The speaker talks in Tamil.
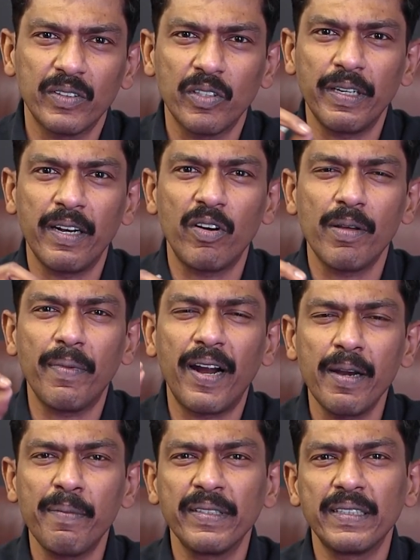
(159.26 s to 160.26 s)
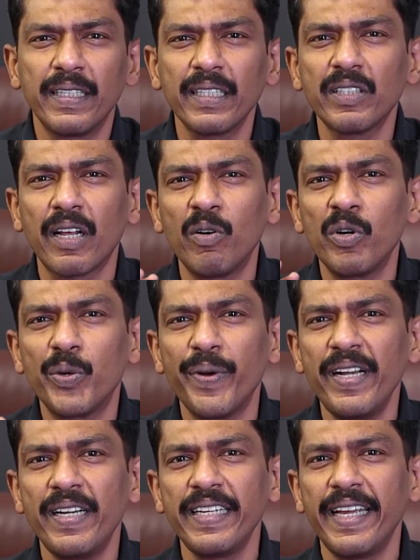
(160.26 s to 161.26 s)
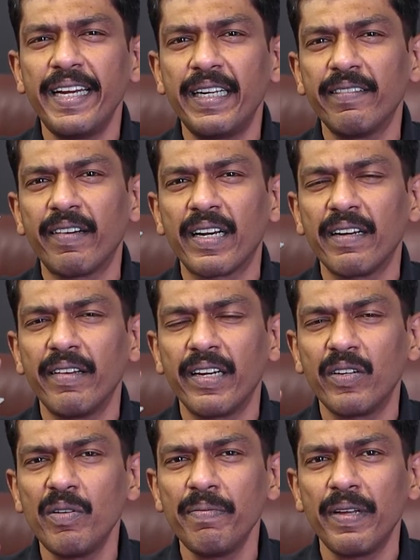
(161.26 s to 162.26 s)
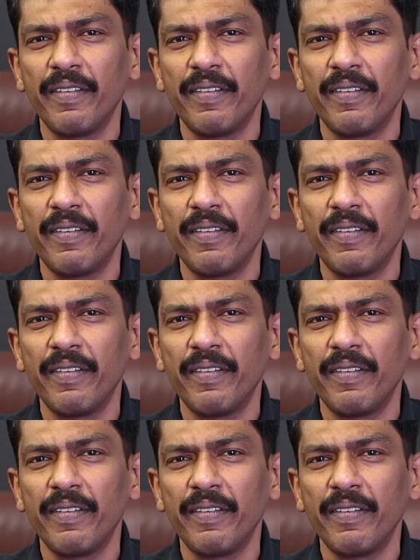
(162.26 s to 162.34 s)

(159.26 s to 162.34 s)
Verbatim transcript: ஸோ என்னுடைய பாடி மாஸ் இண்டெக்ஸ் அரௌண்ட் டுவெண்ட்டி எயிட் வர்ற வரைக்கும்